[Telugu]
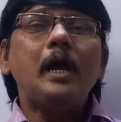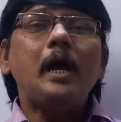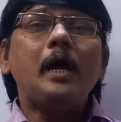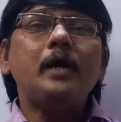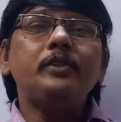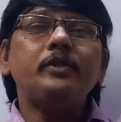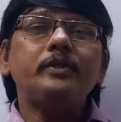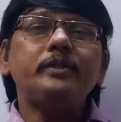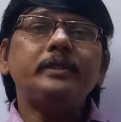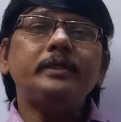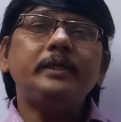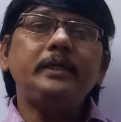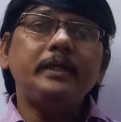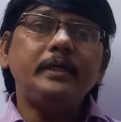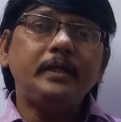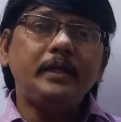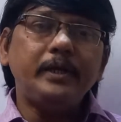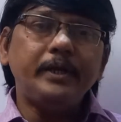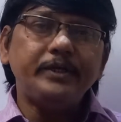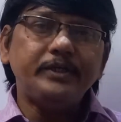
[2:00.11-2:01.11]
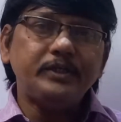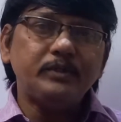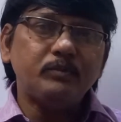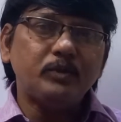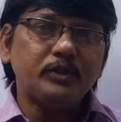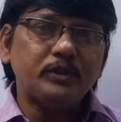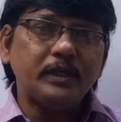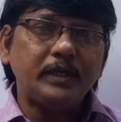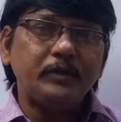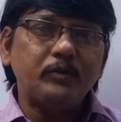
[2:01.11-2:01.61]
ఆ తర్వాత ఈ రిలేషన్
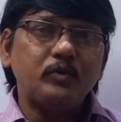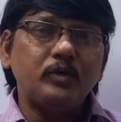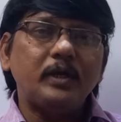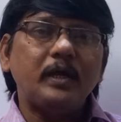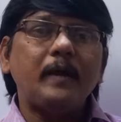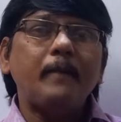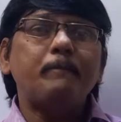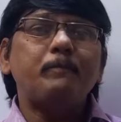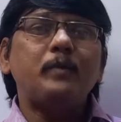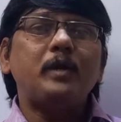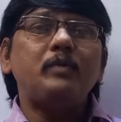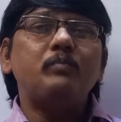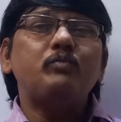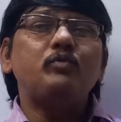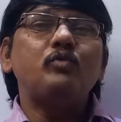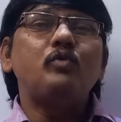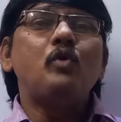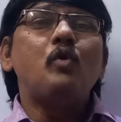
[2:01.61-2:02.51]
మొత్తాన్ని కూడా మనము